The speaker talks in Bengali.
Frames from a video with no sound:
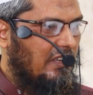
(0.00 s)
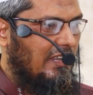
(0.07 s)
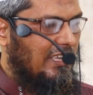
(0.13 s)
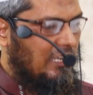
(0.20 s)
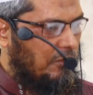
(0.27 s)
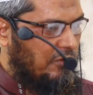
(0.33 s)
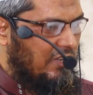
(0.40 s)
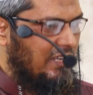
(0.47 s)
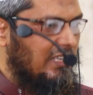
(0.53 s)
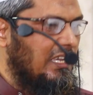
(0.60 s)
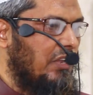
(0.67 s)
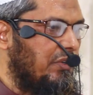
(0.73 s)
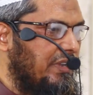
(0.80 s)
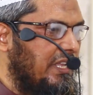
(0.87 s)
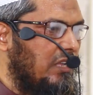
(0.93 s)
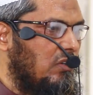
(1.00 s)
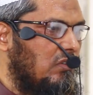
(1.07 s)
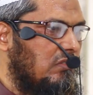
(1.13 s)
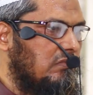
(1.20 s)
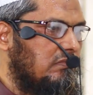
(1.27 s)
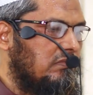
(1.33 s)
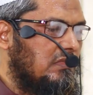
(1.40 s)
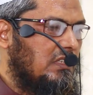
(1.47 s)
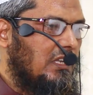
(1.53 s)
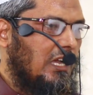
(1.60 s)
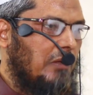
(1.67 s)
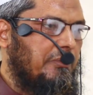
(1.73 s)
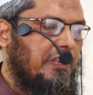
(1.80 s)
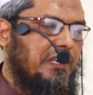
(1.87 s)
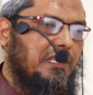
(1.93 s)
লেখাপড়ার কারণেই হোক
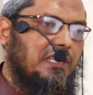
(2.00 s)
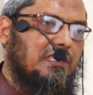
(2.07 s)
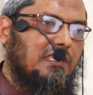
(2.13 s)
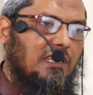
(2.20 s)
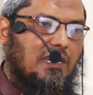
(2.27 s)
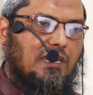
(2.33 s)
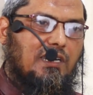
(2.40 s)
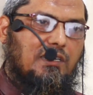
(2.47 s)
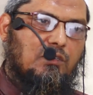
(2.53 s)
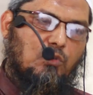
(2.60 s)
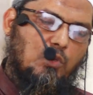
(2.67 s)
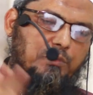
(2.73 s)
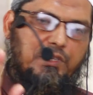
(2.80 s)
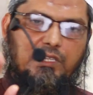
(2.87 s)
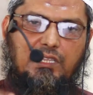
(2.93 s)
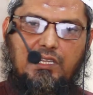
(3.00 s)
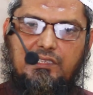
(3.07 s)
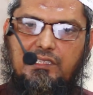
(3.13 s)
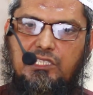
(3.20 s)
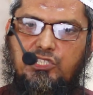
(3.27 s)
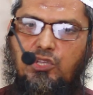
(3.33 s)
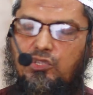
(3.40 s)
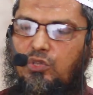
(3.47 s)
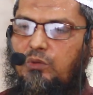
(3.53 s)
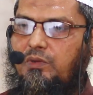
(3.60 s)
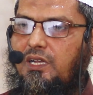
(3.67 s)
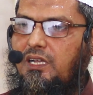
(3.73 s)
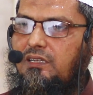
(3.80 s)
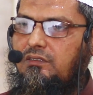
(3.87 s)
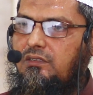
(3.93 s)
আপনার কি তারা ঘুমিয়ে থাকতেছে অথবা